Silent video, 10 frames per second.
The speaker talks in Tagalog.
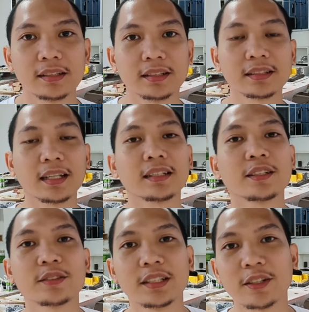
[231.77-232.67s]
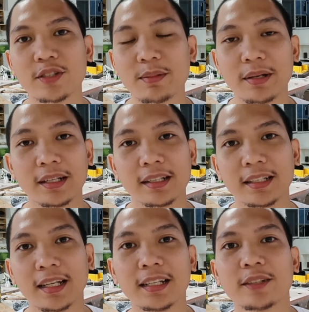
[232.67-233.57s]
Nagtatanong din ako sa mga
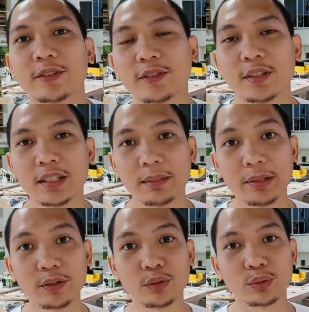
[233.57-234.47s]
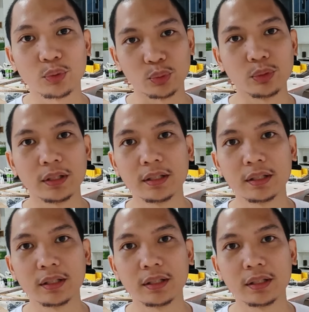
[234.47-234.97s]
kakilala ko na meron ng tool